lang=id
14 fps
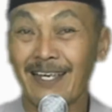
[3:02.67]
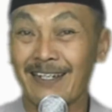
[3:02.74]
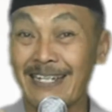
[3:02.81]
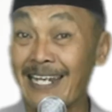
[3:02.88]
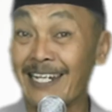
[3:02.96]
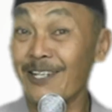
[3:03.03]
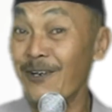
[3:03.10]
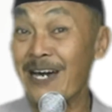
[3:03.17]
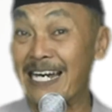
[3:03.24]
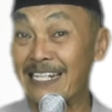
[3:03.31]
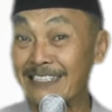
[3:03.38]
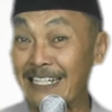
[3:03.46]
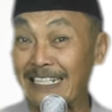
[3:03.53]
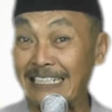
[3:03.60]
Kalau
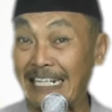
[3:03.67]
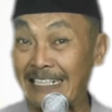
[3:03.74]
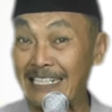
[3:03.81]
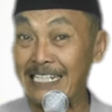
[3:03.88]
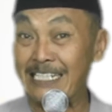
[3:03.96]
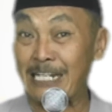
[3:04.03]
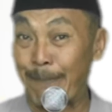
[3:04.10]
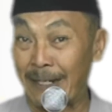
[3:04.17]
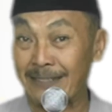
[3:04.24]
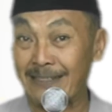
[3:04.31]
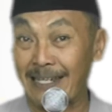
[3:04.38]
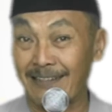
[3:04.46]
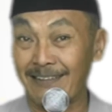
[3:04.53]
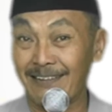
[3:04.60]
hanya karena
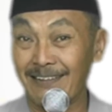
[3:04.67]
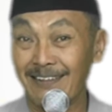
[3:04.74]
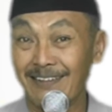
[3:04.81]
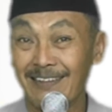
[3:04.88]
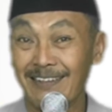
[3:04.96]
jabatan,